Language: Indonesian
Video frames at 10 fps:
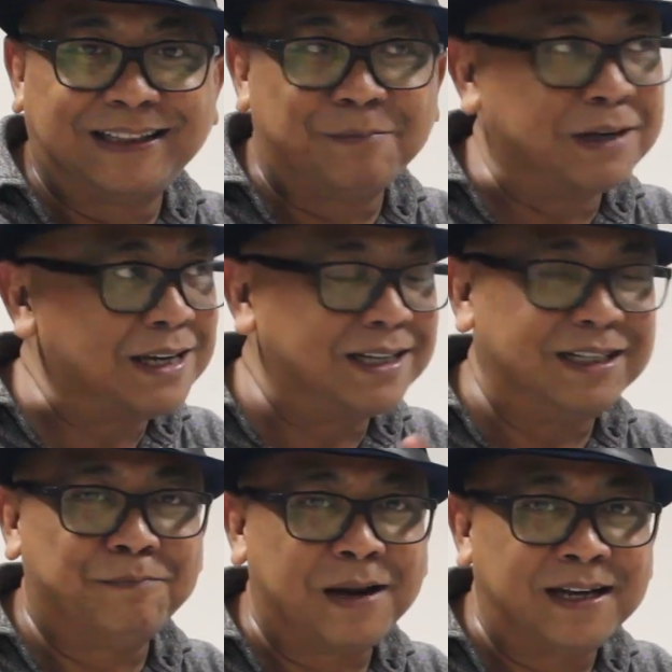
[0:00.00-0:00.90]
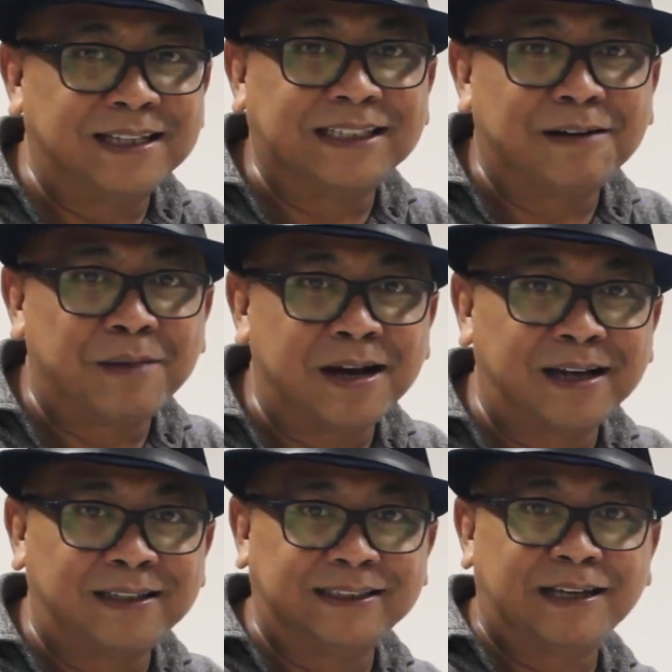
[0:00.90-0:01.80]
temennya di depan ada
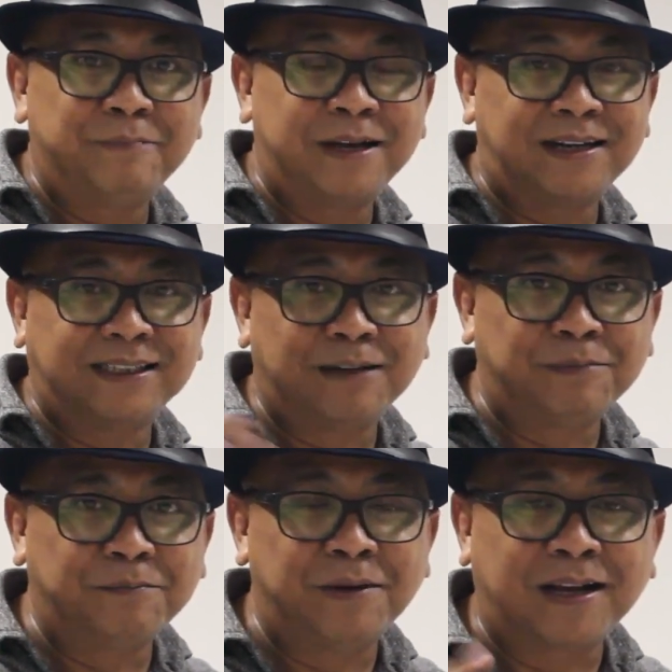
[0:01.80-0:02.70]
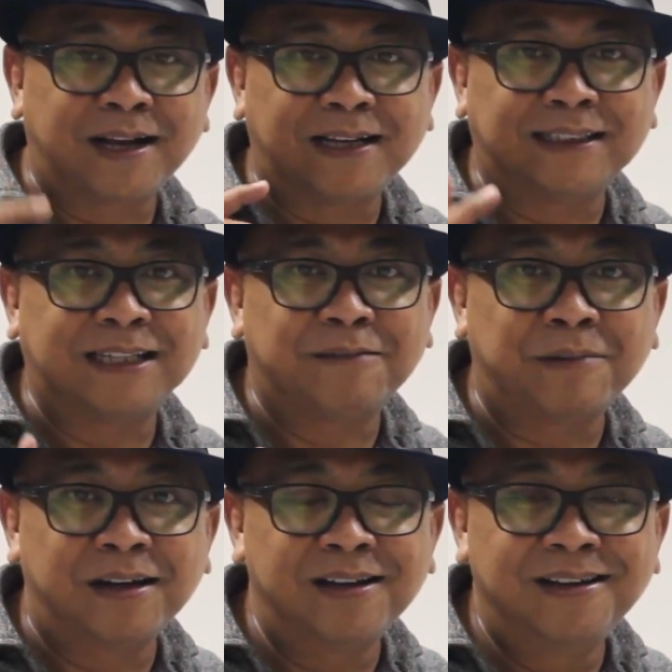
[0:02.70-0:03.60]
siapa di samping ada siapa belakang ada
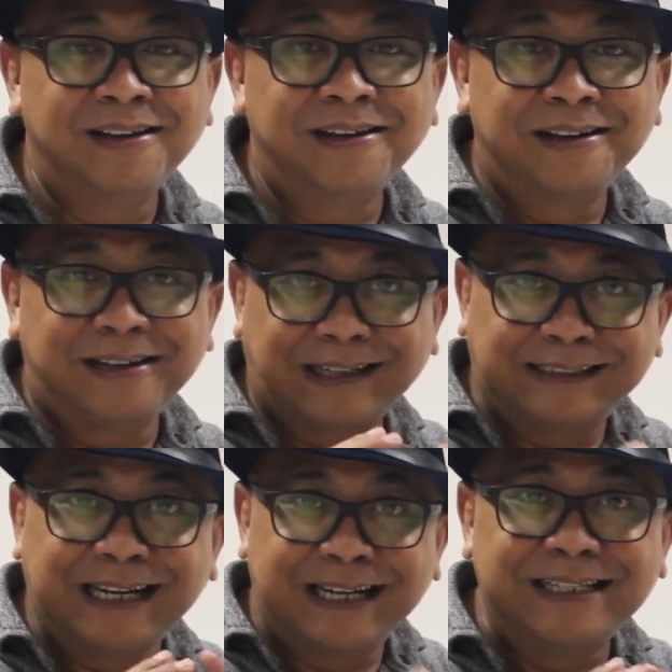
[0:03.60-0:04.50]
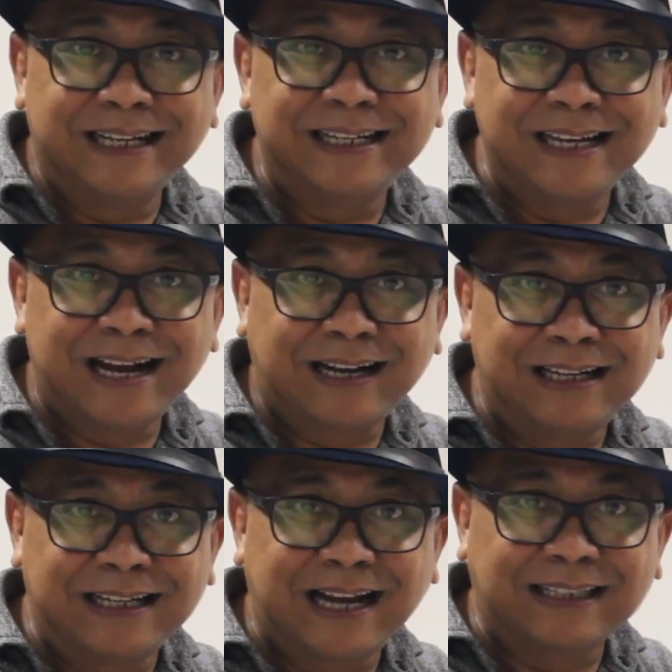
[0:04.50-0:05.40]
siapa kerjaan dia ini
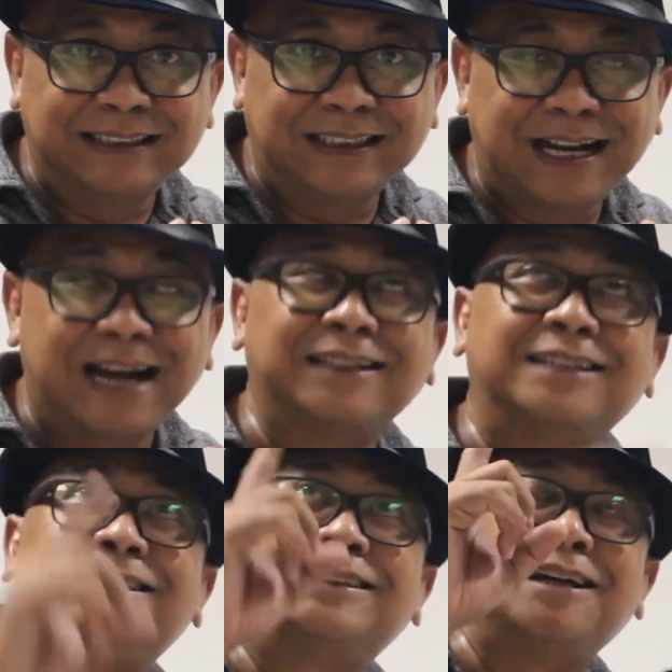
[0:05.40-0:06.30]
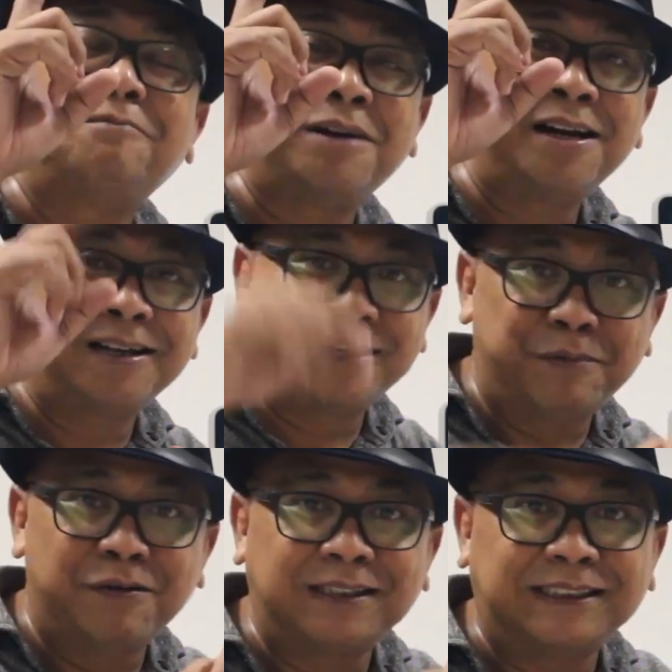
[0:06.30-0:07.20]
akan dikasih ke atas ke siapa ke
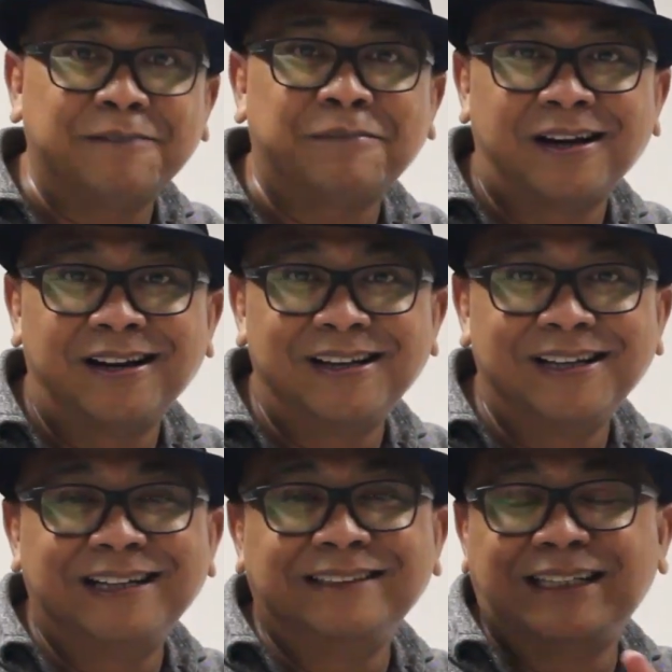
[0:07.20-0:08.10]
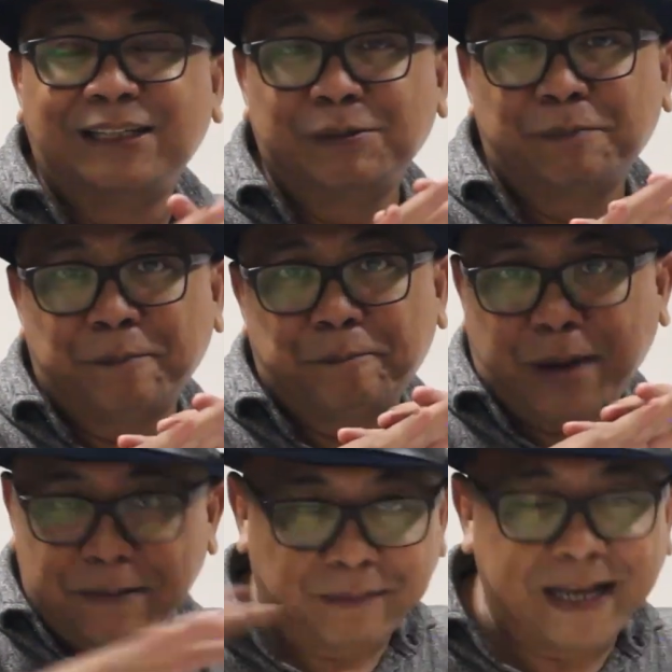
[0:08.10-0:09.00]
bawah ke siapa jadi
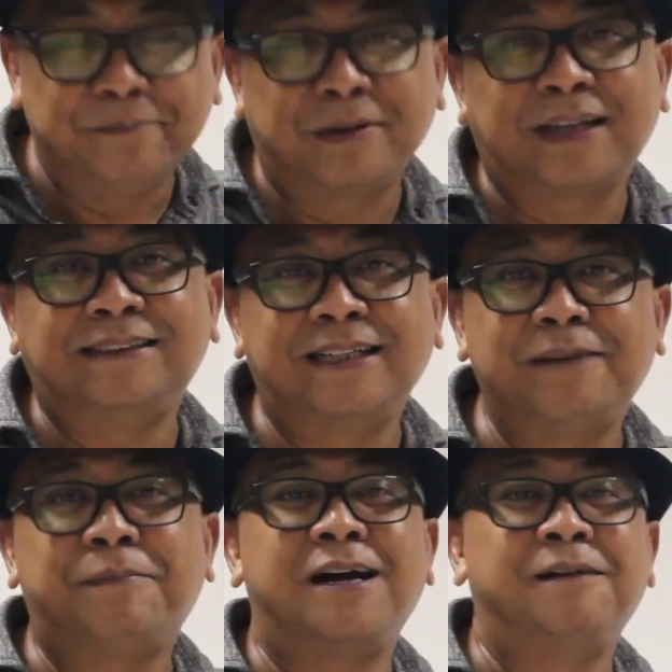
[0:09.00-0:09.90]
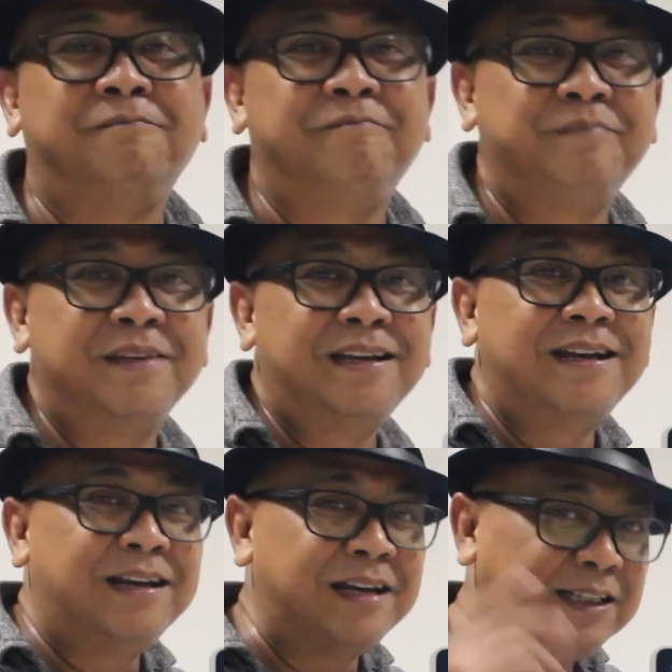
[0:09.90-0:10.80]
pipeline bekerja dia paham
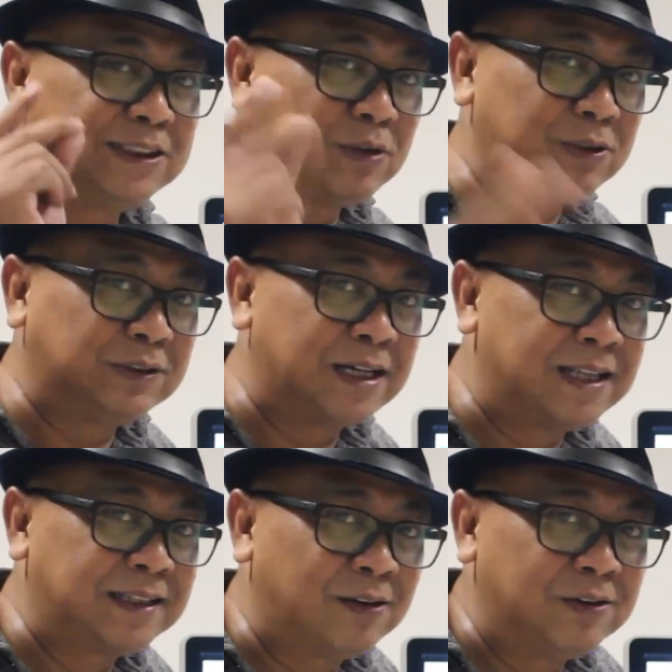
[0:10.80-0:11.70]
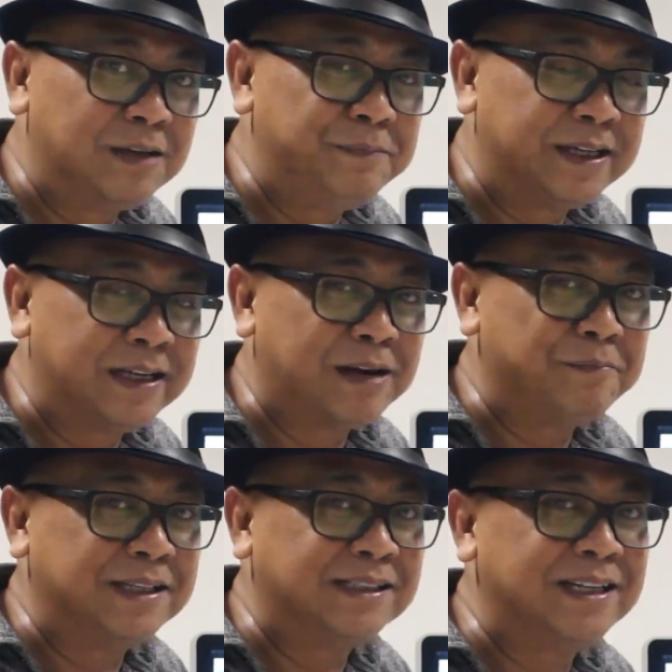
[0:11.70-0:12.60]
nanti suatu saat kalau dia bikin
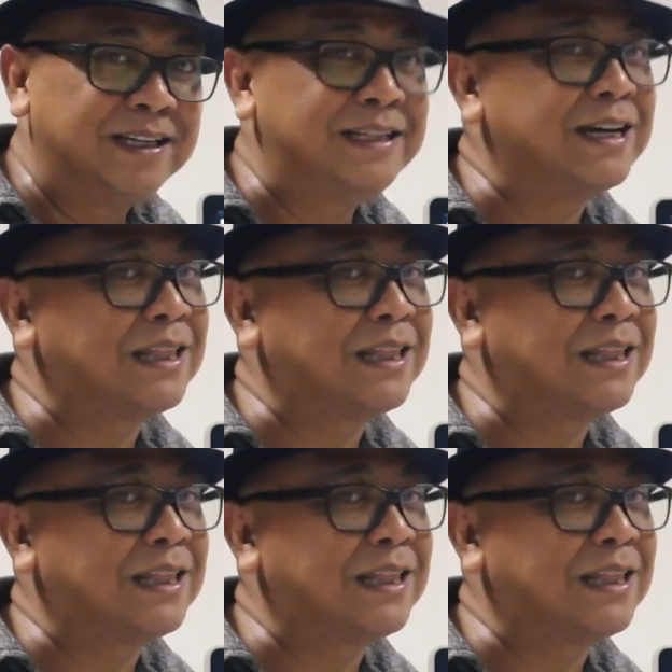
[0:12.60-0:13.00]
company sendiri dia